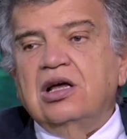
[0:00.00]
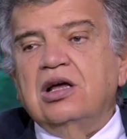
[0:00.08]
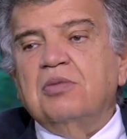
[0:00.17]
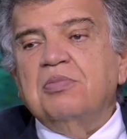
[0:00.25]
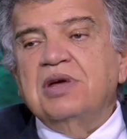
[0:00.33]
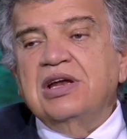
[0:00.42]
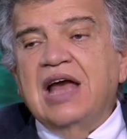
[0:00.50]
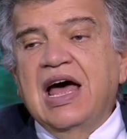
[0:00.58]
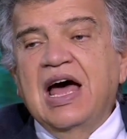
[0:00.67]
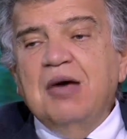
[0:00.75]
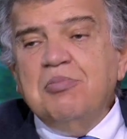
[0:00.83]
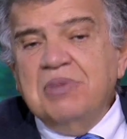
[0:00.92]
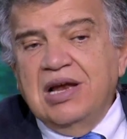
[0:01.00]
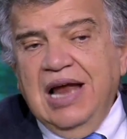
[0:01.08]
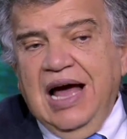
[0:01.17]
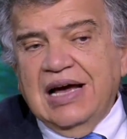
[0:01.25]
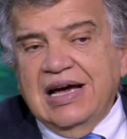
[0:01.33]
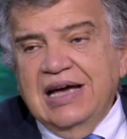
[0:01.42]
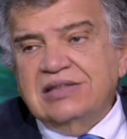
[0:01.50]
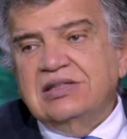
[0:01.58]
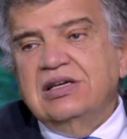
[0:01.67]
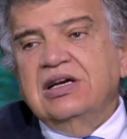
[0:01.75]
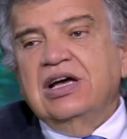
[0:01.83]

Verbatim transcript: من اهم الحاجات